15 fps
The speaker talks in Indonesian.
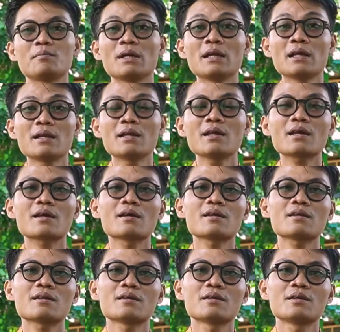mendidik.
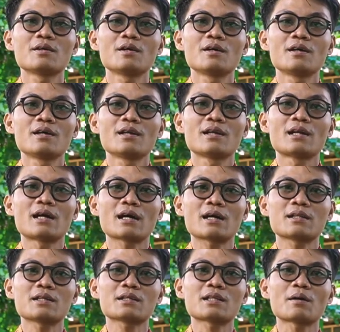Ya. Nah,
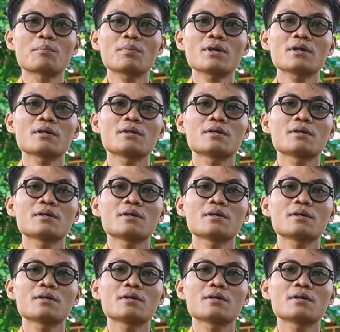akan tetapi